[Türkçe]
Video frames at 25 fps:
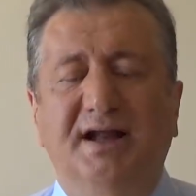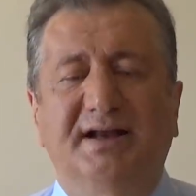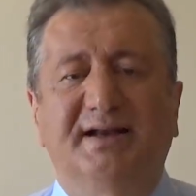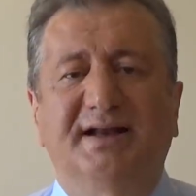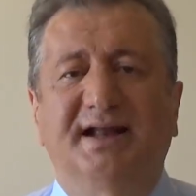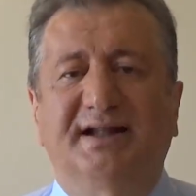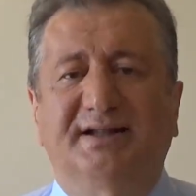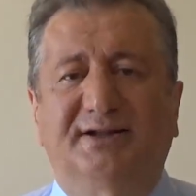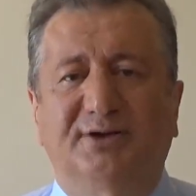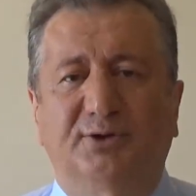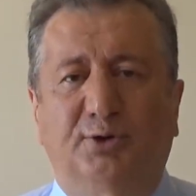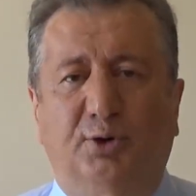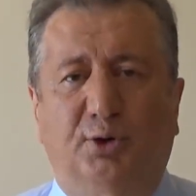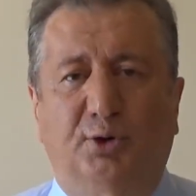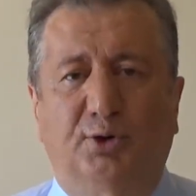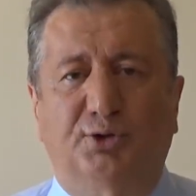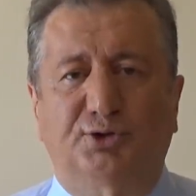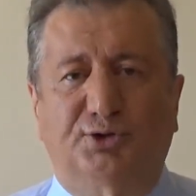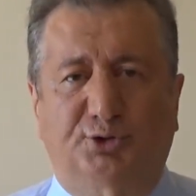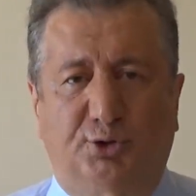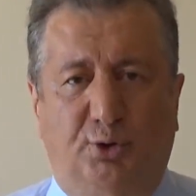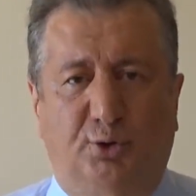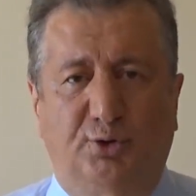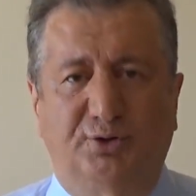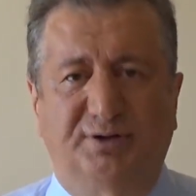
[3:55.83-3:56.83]
Nedir o
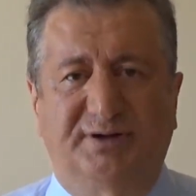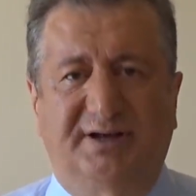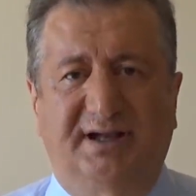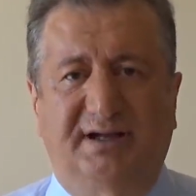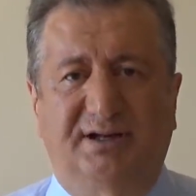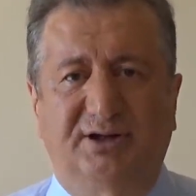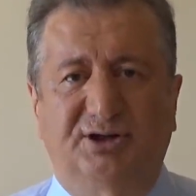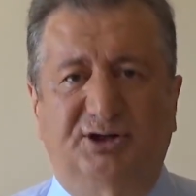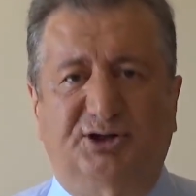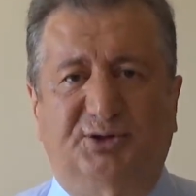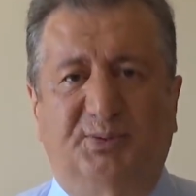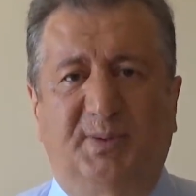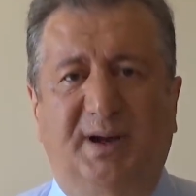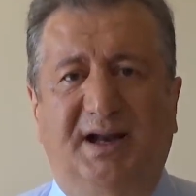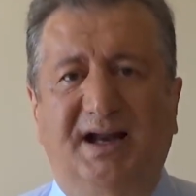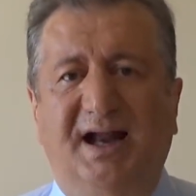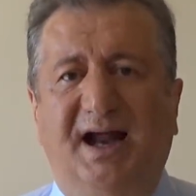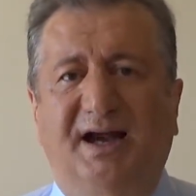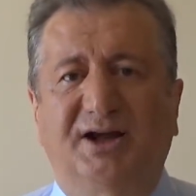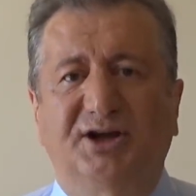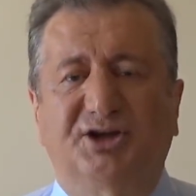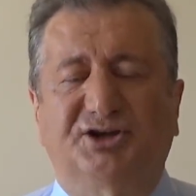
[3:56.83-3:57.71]
son gelişmeler?